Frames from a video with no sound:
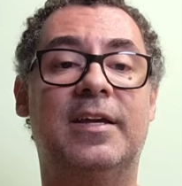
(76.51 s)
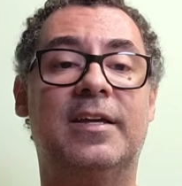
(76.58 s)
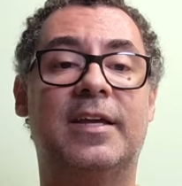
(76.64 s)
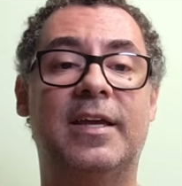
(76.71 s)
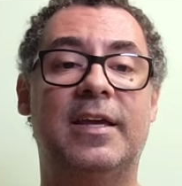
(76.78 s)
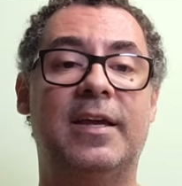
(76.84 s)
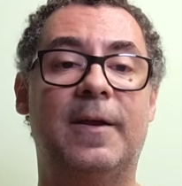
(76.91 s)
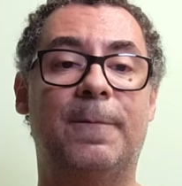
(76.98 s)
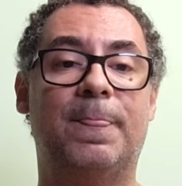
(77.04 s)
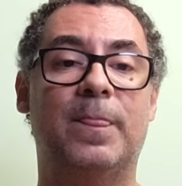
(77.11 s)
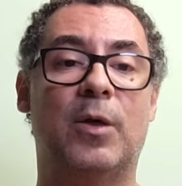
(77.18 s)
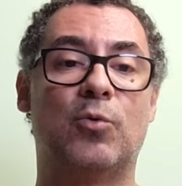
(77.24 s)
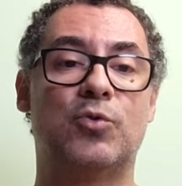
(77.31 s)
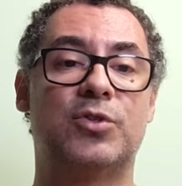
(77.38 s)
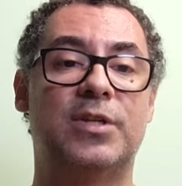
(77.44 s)
que
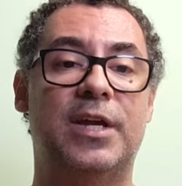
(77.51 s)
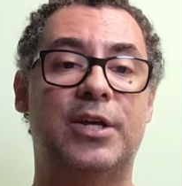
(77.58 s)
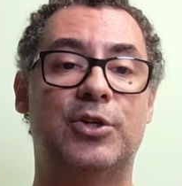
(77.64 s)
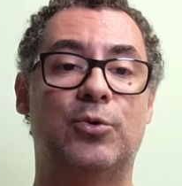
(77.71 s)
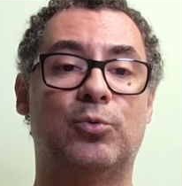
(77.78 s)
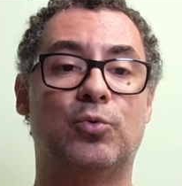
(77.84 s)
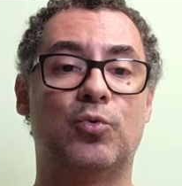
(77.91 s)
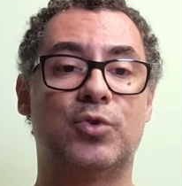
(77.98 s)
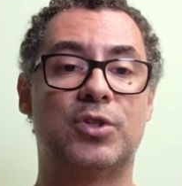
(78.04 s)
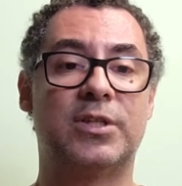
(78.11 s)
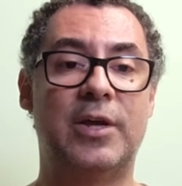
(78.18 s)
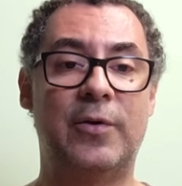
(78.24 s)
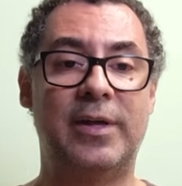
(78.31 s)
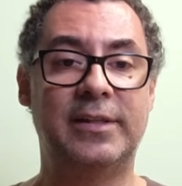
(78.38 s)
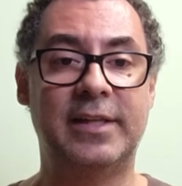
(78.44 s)
não sejam do
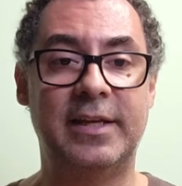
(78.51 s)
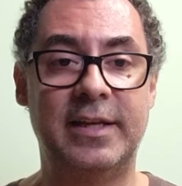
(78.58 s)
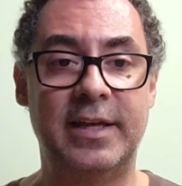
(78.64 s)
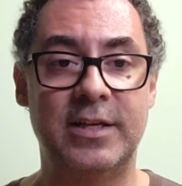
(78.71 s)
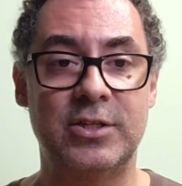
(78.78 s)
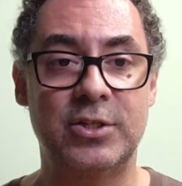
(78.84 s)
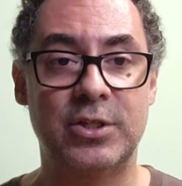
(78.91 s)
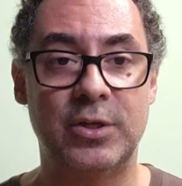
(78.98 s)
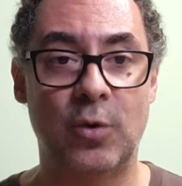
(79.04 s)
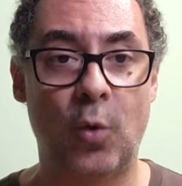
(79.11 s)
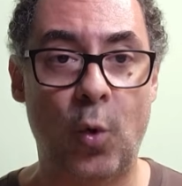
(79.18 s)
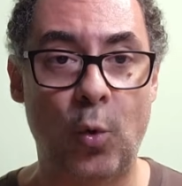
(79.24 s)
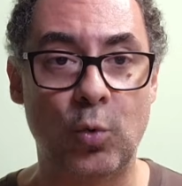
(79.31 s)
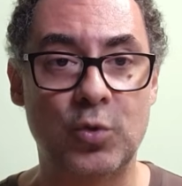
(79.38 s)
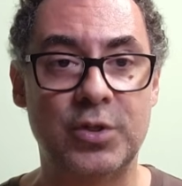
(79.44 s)
seu interesse,
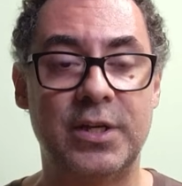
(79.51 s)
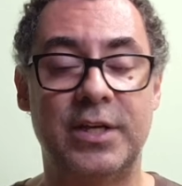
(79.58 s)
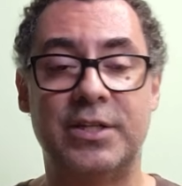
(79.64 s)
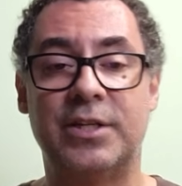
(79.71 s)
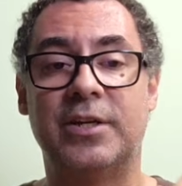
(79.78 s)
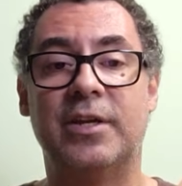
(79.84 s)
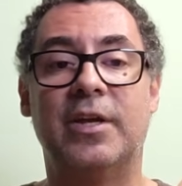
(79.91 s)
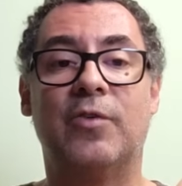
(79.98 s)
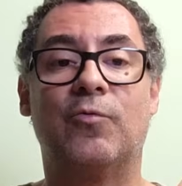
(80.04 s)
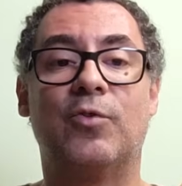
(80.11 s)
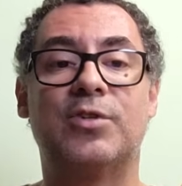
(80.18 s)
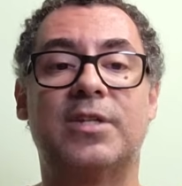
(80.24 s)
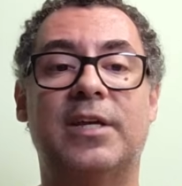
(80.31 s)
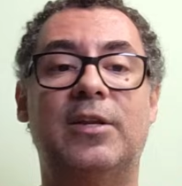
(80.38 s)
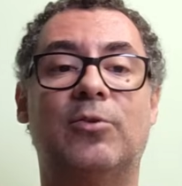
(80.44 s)
ou seja,
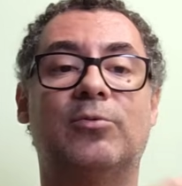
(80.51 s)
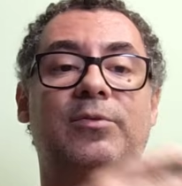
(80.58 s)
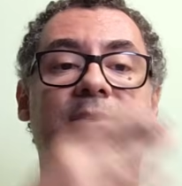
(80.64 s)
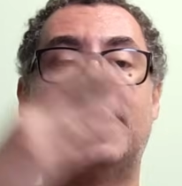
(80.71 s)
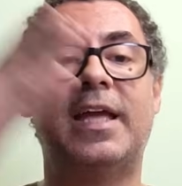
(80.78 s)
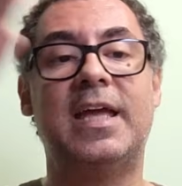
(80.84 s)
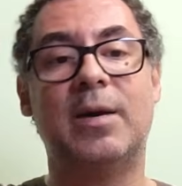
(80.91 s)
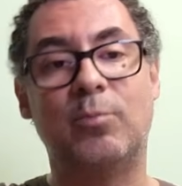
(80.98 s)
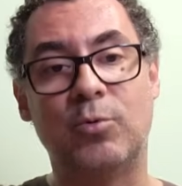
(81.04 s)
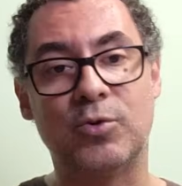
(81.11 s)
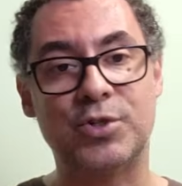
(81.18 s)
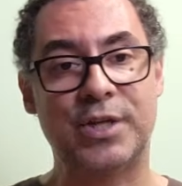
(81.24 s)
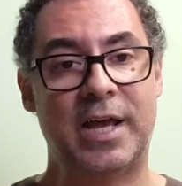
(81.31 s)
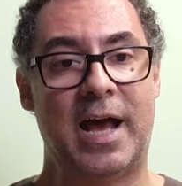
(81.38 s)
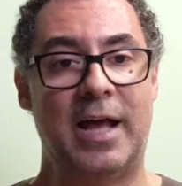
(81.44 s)
você não tenha
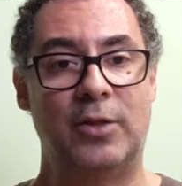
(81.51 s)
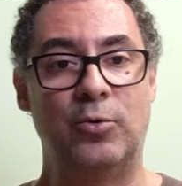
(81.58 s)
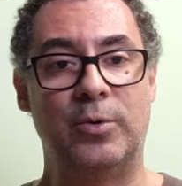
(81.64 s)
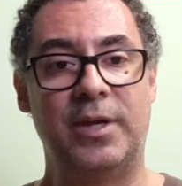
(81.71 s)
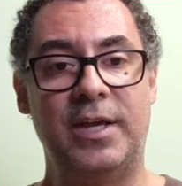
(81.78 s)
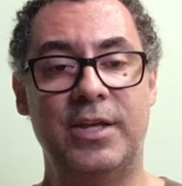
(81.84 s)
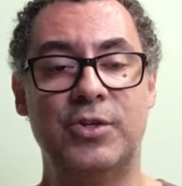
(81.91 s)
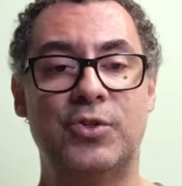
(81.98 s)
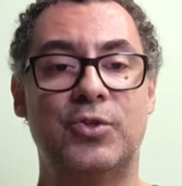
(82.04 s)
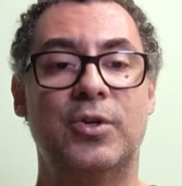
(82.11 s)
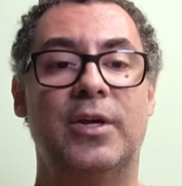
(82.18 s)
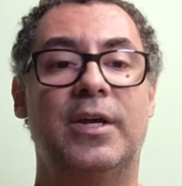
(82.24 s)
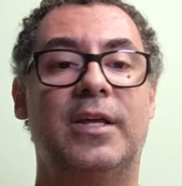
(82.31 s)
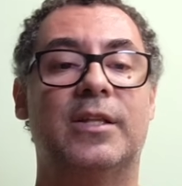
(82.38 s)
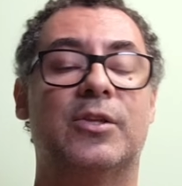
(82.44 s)
buscado
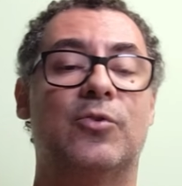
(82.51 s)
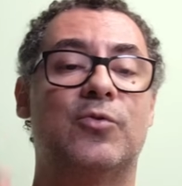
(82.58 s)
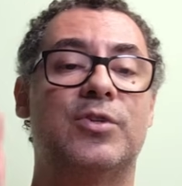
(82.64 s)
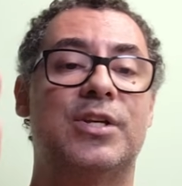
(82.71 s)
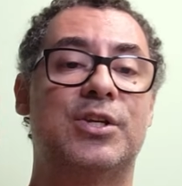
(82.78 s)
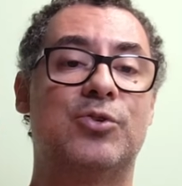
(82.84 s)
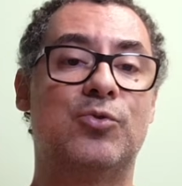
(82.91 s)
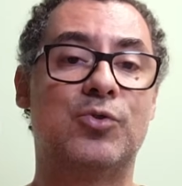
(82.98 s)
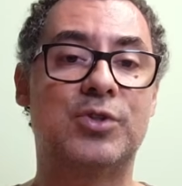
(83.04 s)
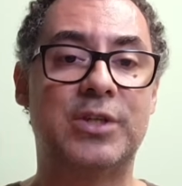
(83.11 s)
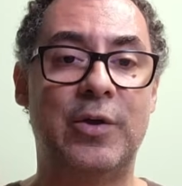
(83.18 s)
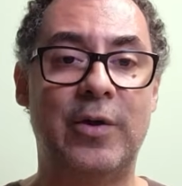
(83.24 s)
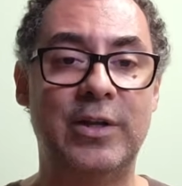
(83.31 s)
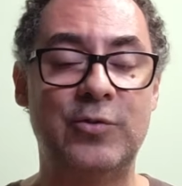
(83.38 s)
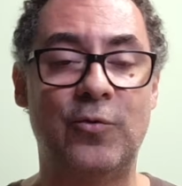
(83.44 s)
isso, não seja do
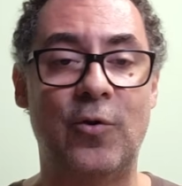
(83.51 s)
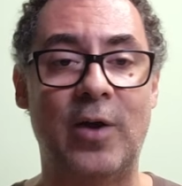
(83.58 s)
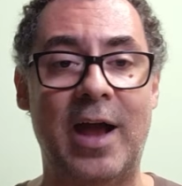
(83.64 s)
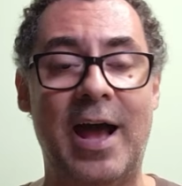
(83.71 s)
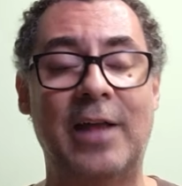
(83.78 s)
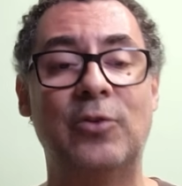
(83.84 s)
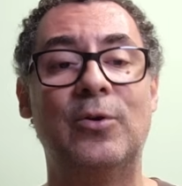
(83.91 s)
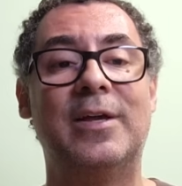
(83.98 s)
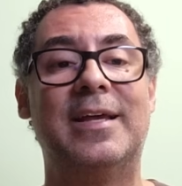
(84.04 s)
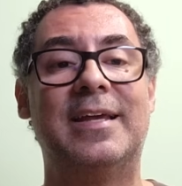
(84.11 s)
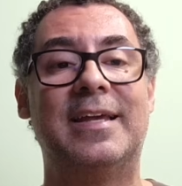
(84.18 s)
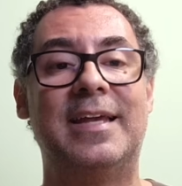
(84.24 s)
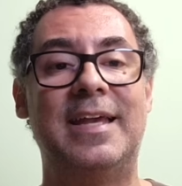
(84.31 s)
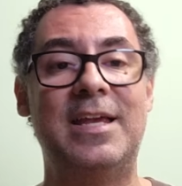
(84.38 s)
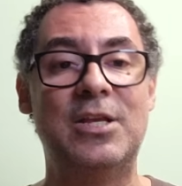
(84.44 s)
seu advogado,
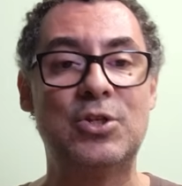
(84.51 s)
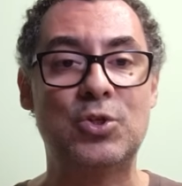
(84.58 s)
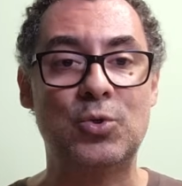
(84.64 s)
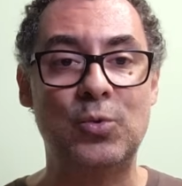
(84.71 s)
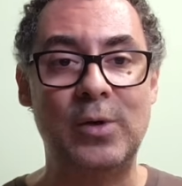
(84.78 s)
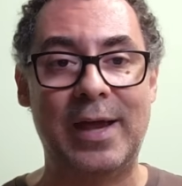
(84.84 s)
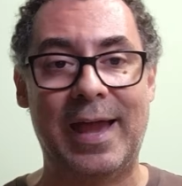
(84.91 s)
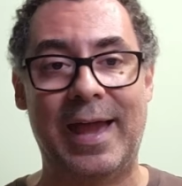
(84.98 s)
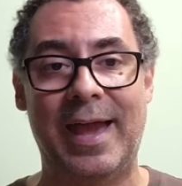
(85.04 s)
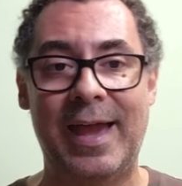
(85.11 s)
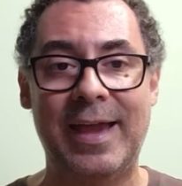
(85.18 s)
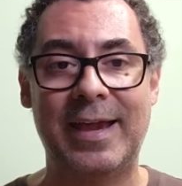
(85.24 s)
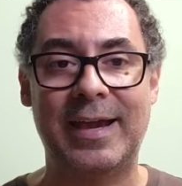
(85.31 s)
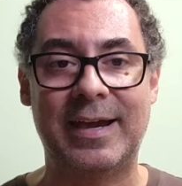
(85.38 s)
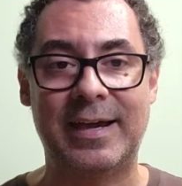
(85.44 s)
isso
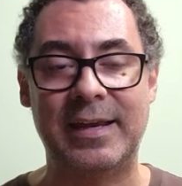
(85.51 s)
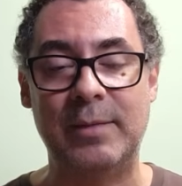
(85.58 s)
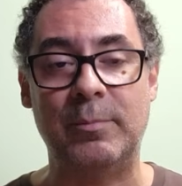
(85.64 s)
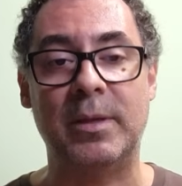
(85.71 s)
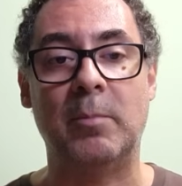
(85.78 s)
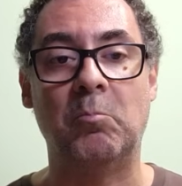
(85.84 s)
é crime.